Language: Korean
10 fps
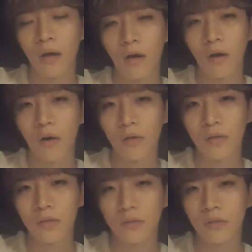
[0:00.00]
어,
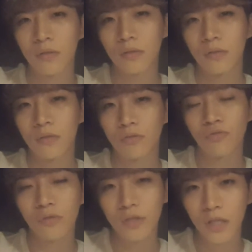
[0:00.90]

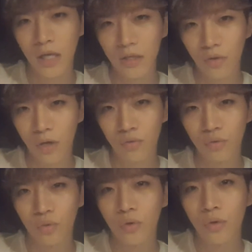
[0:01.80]
수능이
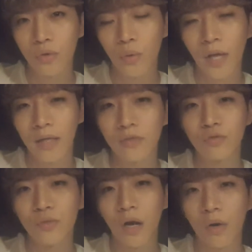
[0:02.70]
아니더라도 또 다른
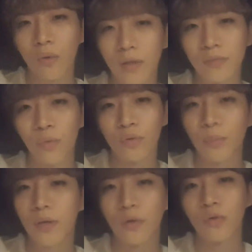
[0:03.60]
꿈을 갖고 계신 모든
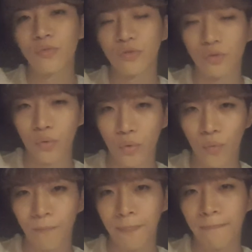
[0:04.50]
팬 여러분들도
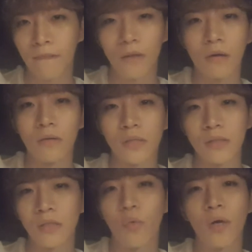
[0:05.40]
어,
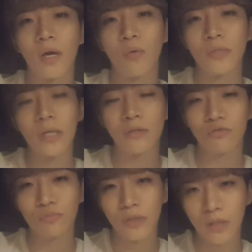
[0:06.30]
자신이 원하고자 하는
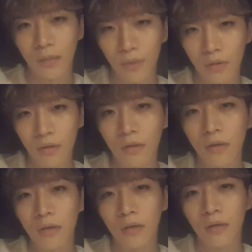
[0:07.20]
꿈이 있다면
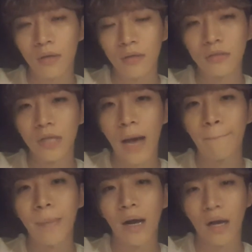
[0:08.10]
그
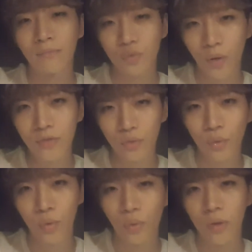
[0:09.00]
압박감
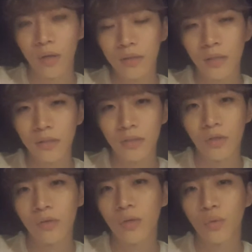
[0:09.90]
속에서도 자신을
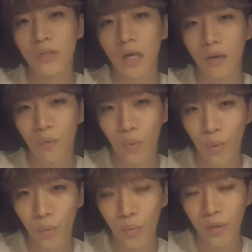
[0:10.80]
절대 놓지
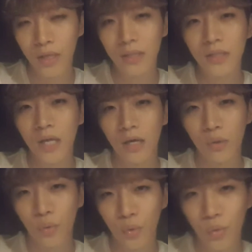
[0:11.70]
않고 잃지
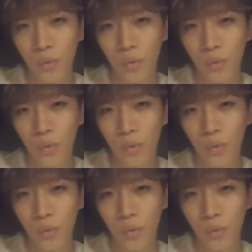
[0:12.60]
않고